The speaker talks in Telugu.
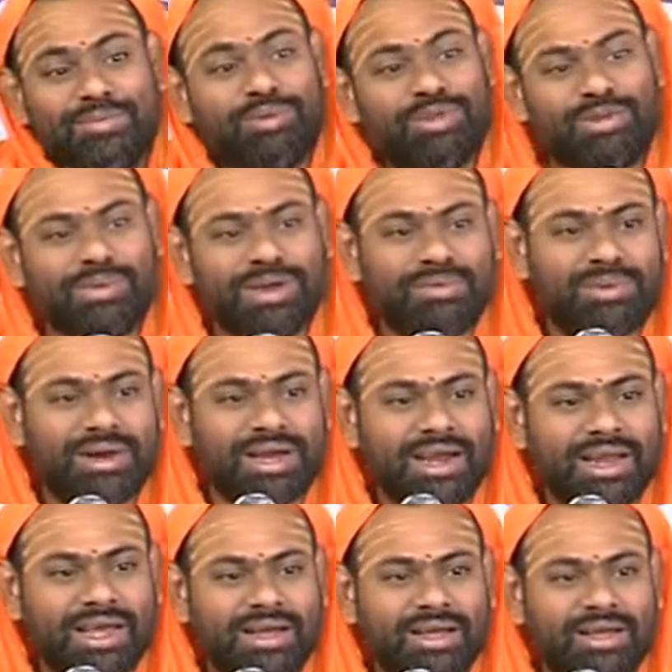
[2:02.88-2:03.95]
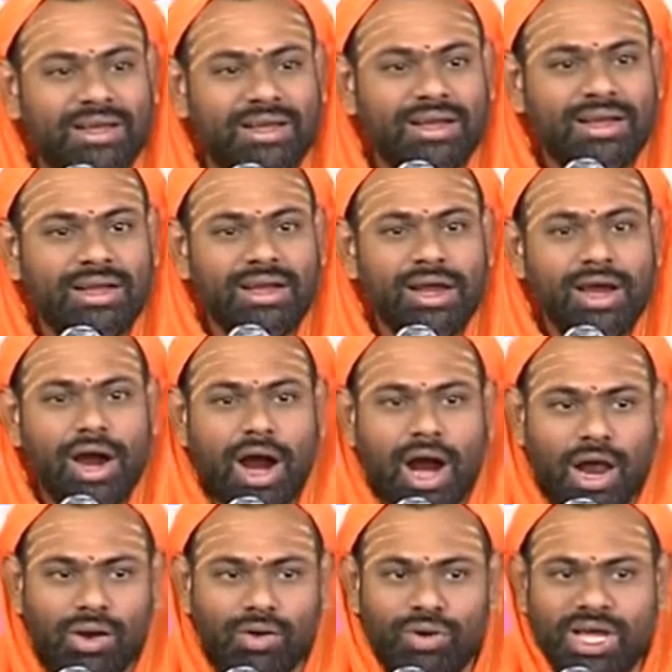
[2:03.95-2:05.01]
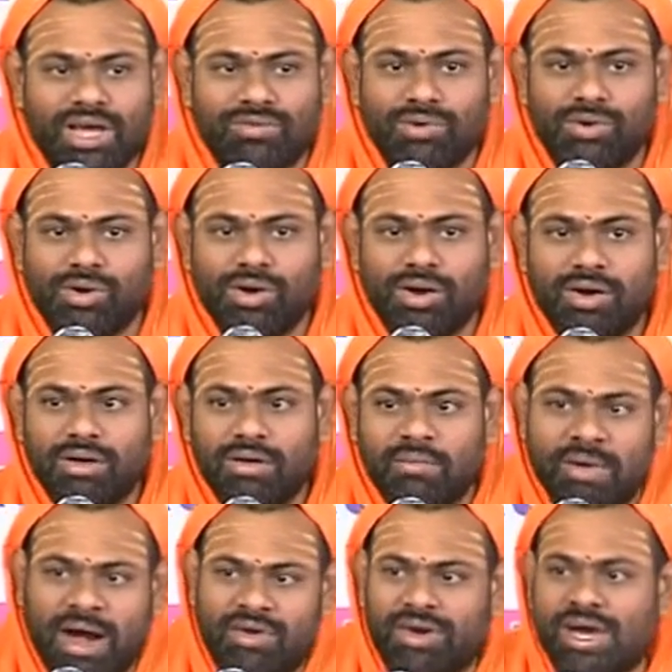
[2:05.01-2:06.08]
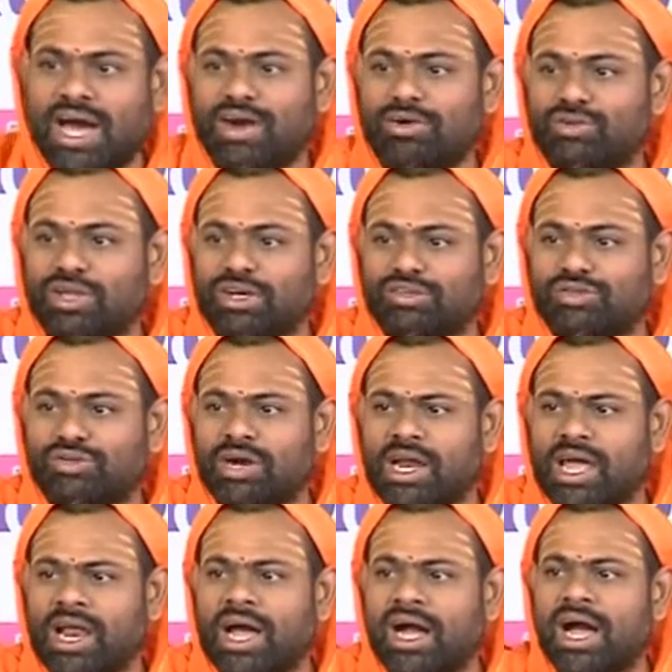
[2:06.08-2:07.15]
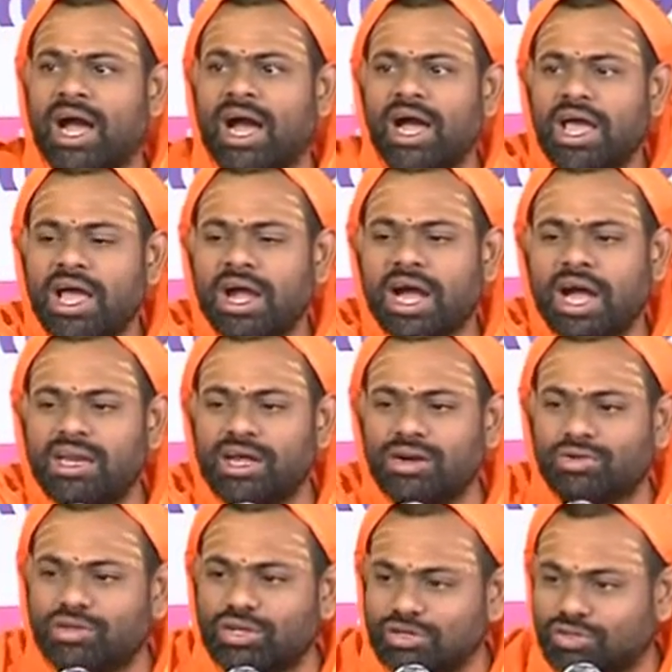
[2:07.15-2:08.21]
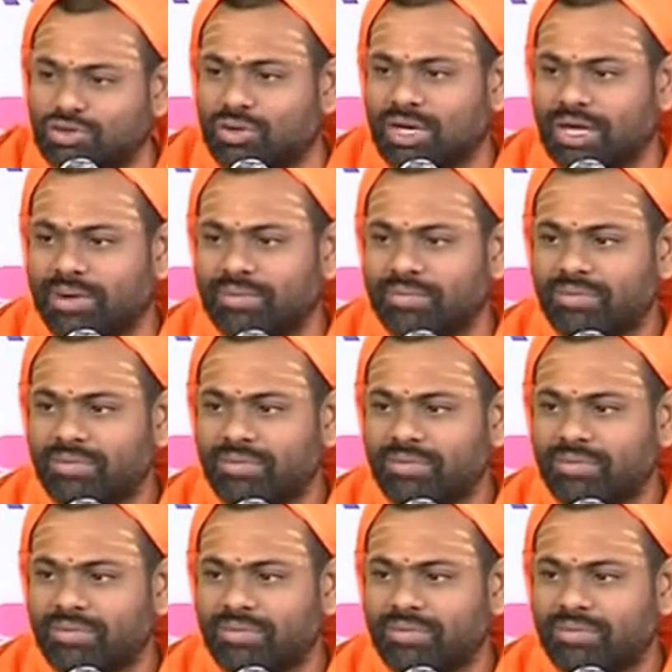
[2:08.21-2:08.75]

అద్భుతమైన ప్రక్రియ అల్లుడేమో మామగారిని ఉద్ధరిస్తున్నాడు ఎలాగా కన్యను తీసుకొని